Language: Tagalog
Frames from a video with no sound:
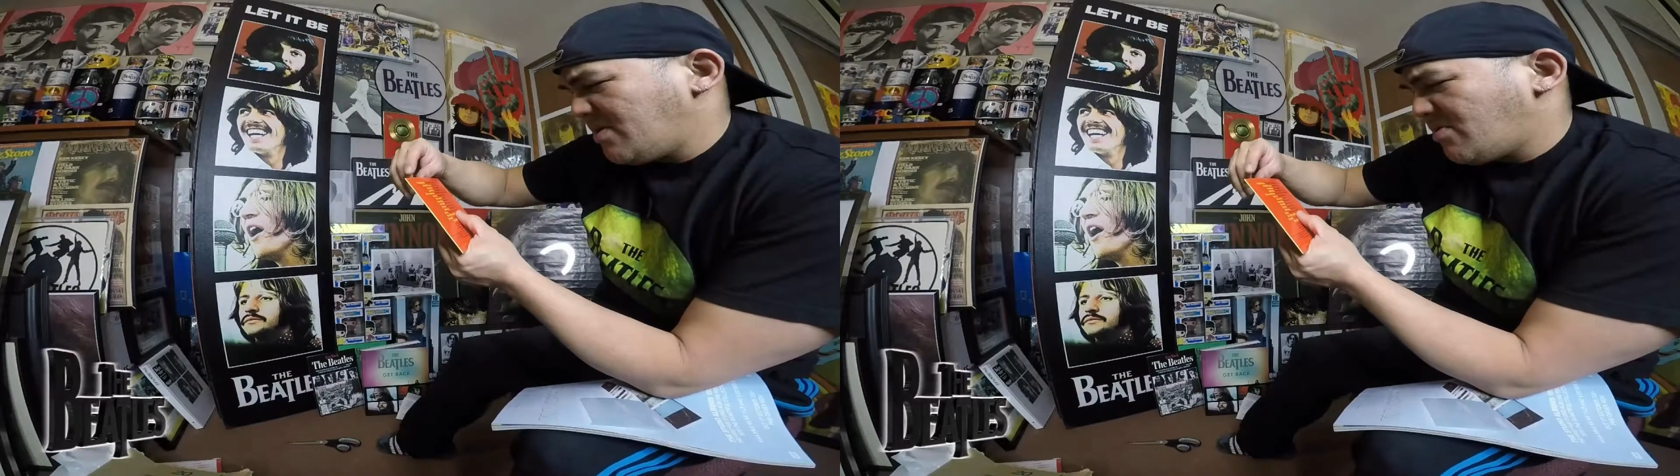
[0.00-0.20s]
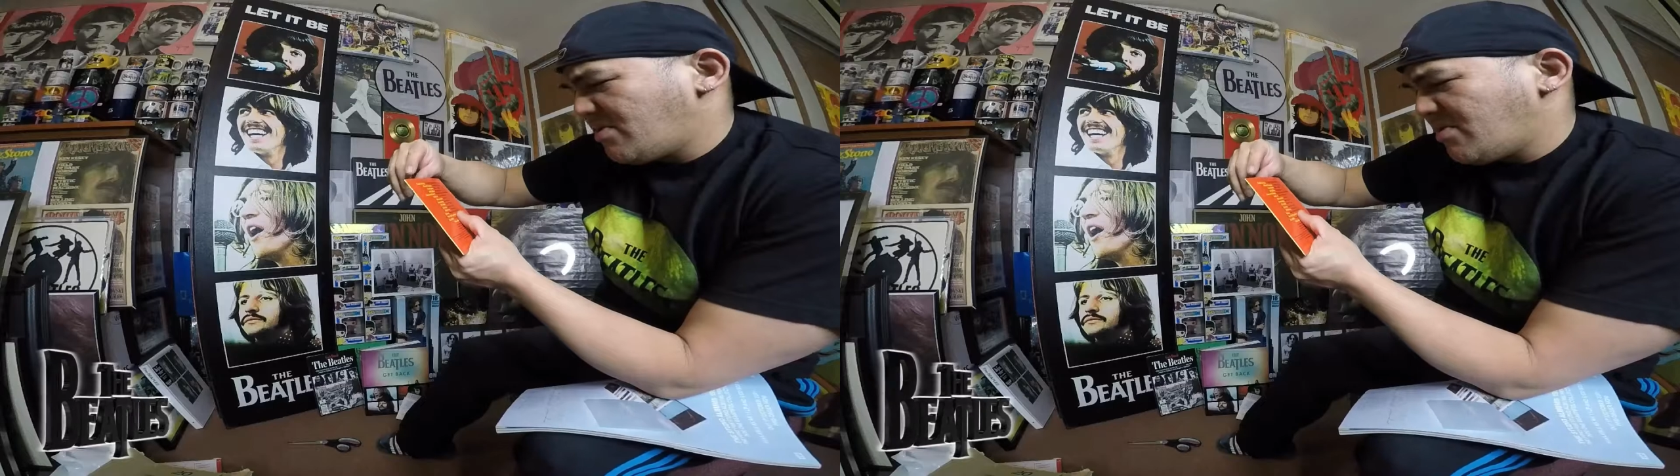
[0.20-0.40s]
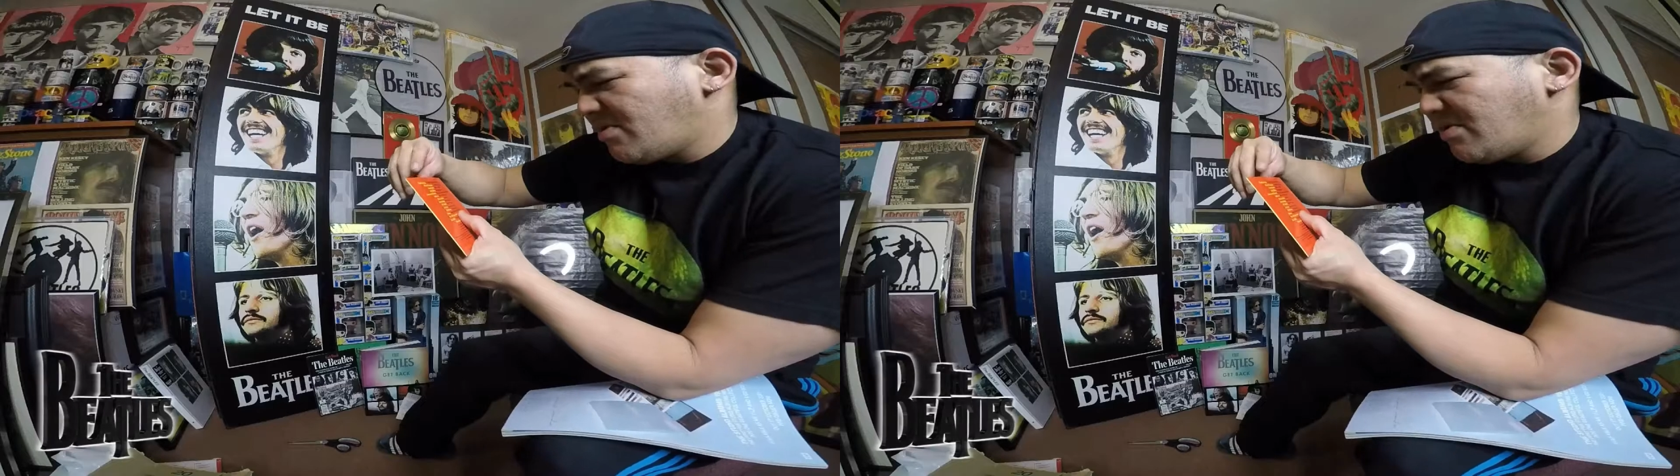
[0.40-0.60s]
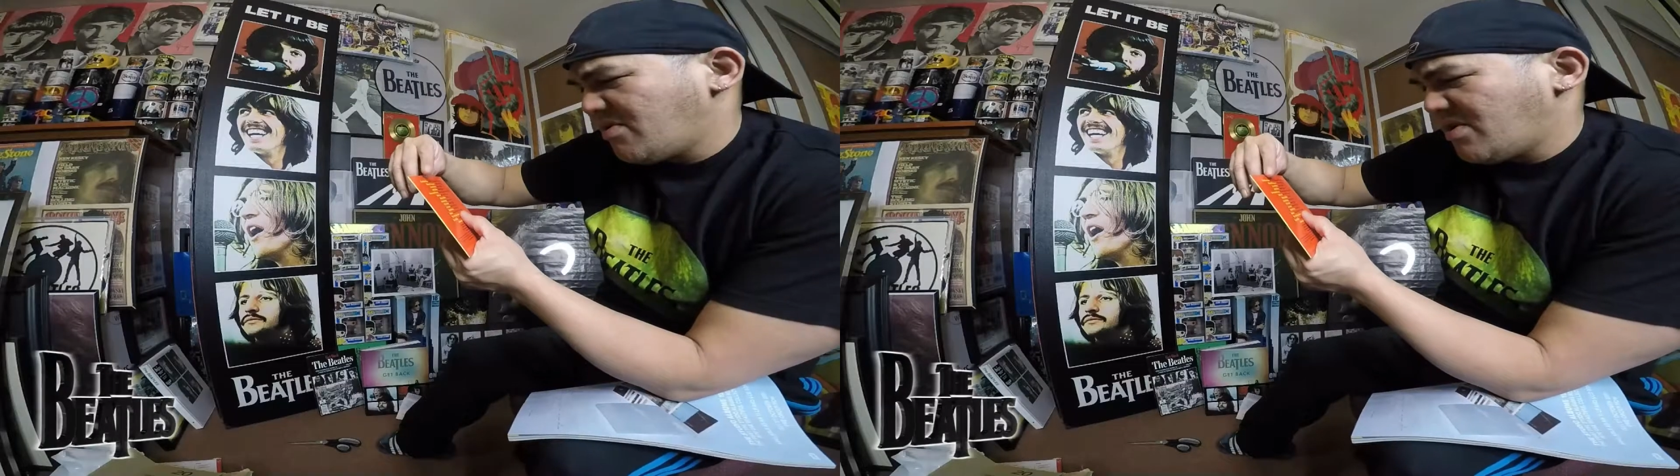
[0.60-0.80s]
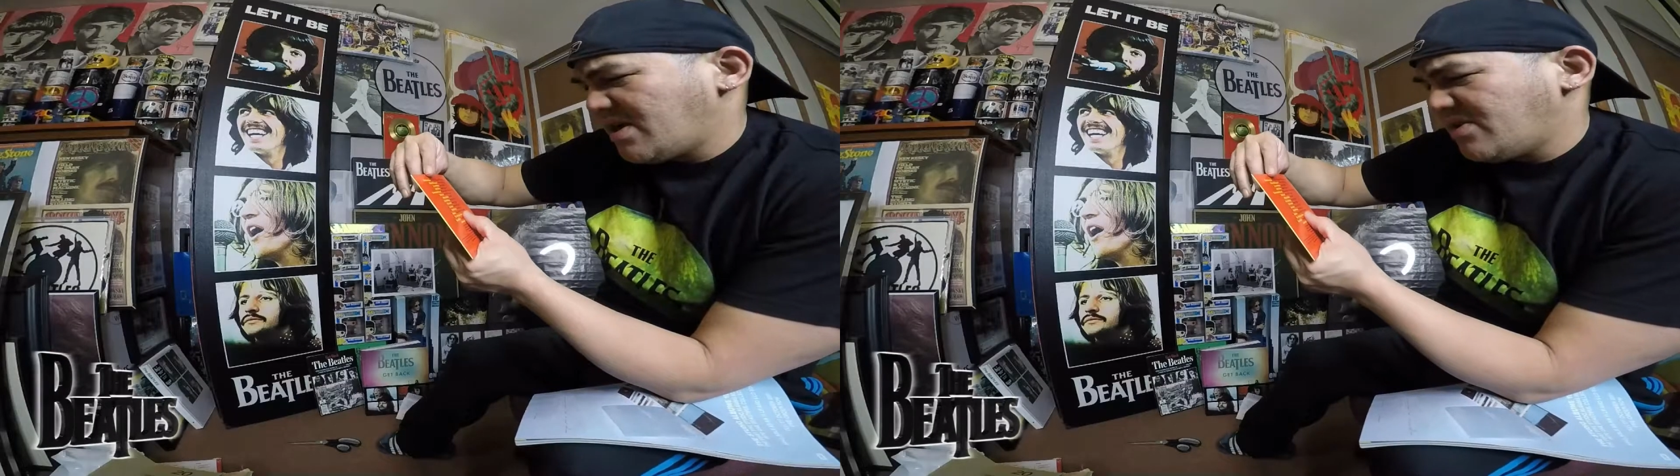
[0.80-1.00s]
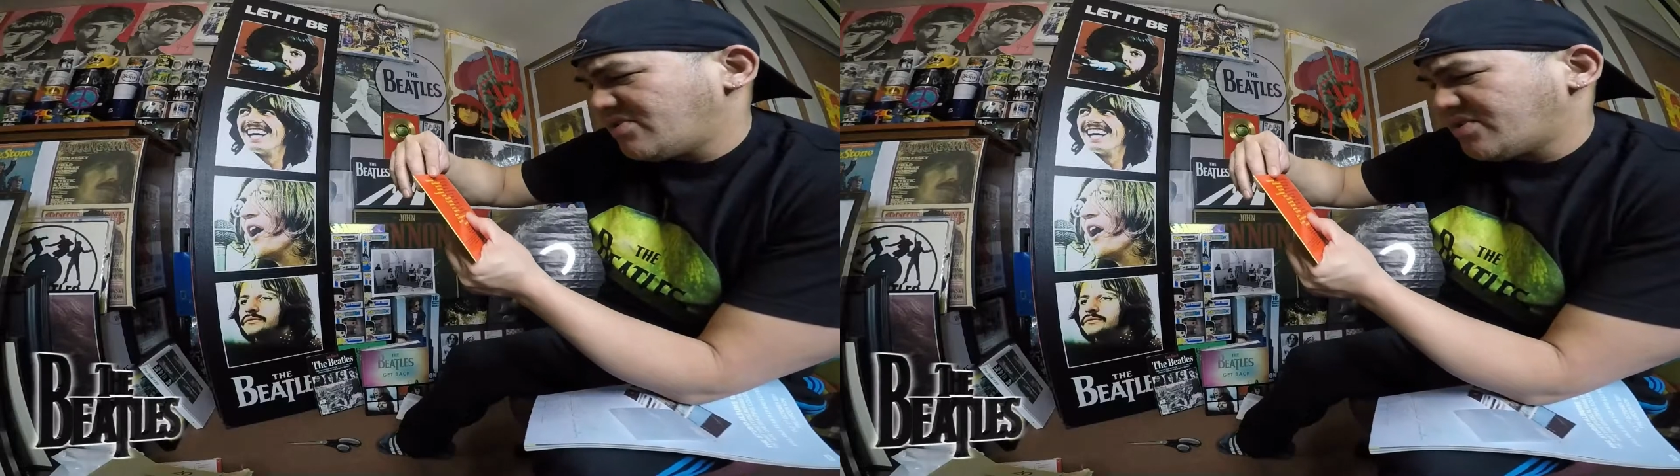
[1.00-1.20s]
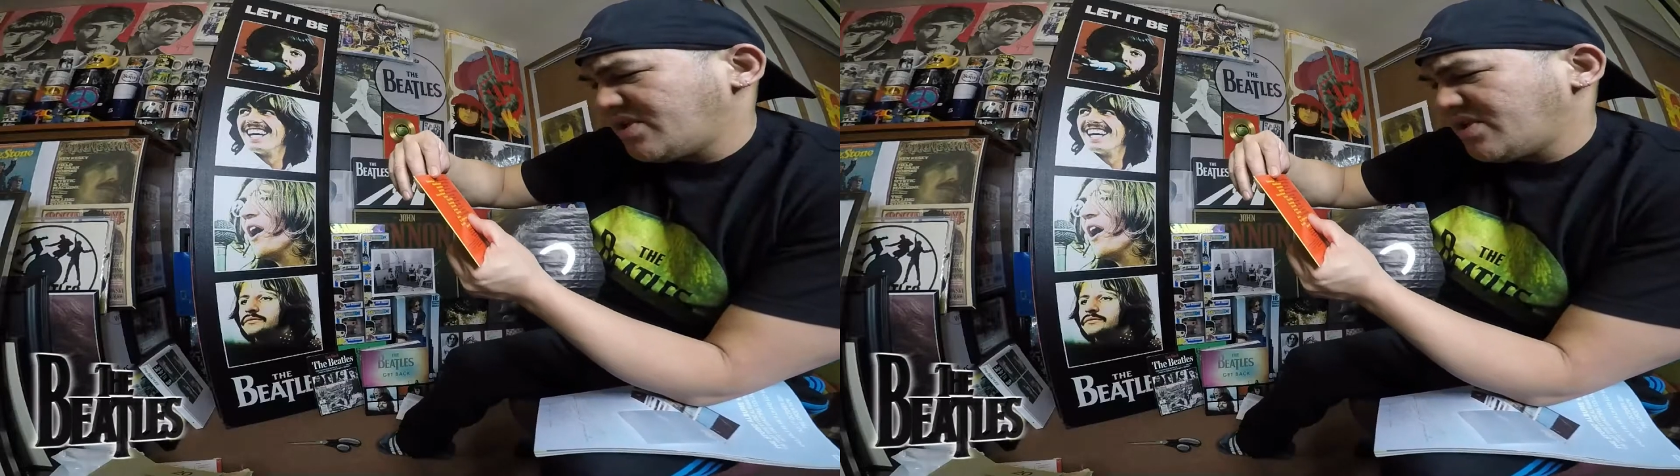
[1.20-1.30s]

Long Long Long, Eleanor